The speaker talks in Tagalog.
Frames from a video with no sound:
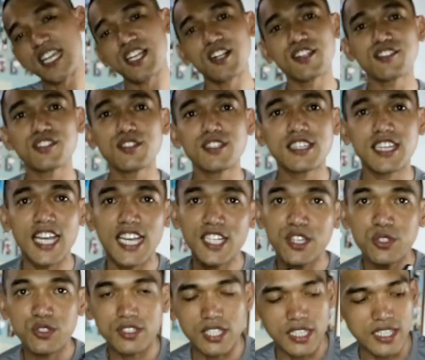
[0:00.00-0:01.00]
I also
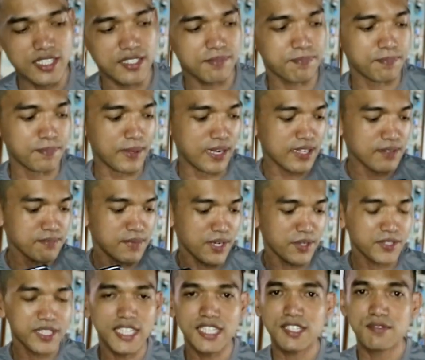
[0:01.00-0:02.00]
like to think pa,
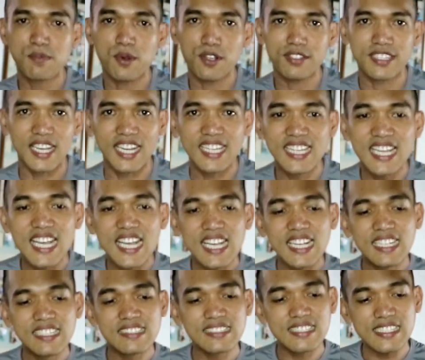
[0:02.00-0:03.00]
bago natin buksan,
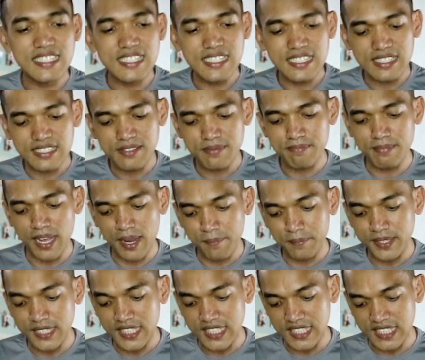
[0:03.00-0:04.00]
si
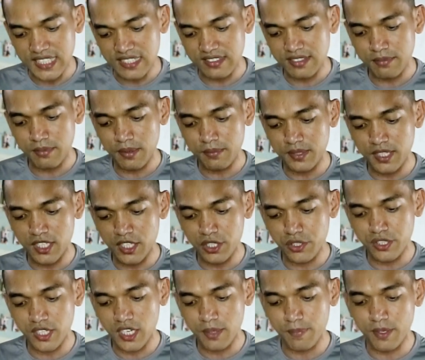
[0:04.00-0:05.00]
Ma'am Nikki, si Ma'am
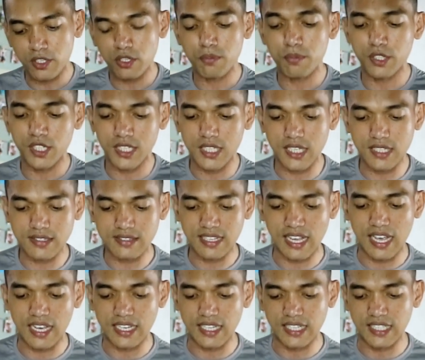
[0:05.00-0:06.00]
Nikki yung nakipag-communicate
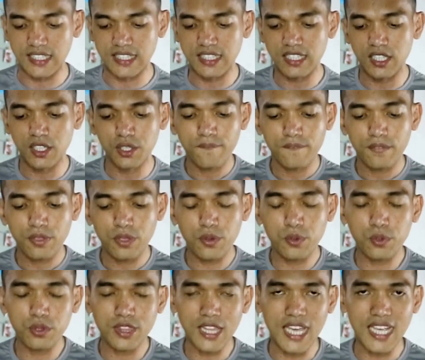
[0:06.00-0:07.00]
sa akin
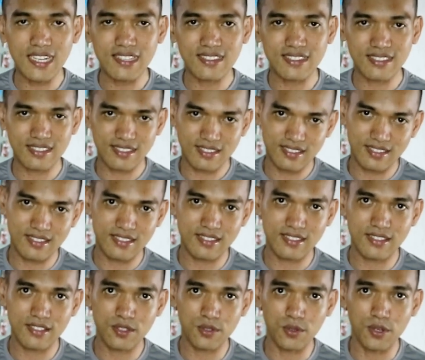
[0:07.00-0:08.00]
through text
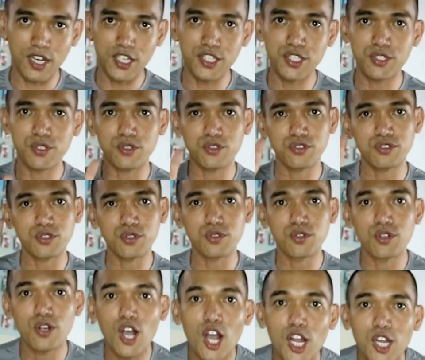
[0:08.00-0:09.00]
kung ano yung gusto
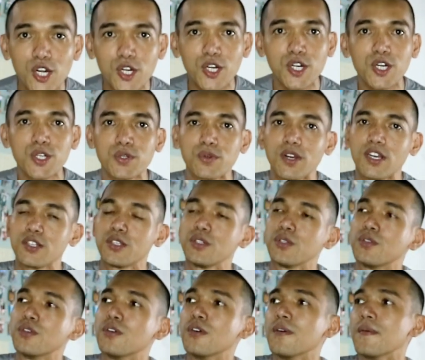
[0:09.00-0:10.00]
kong color, kung ano
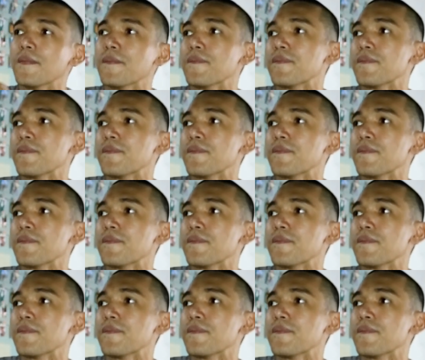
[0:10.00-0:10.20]
yung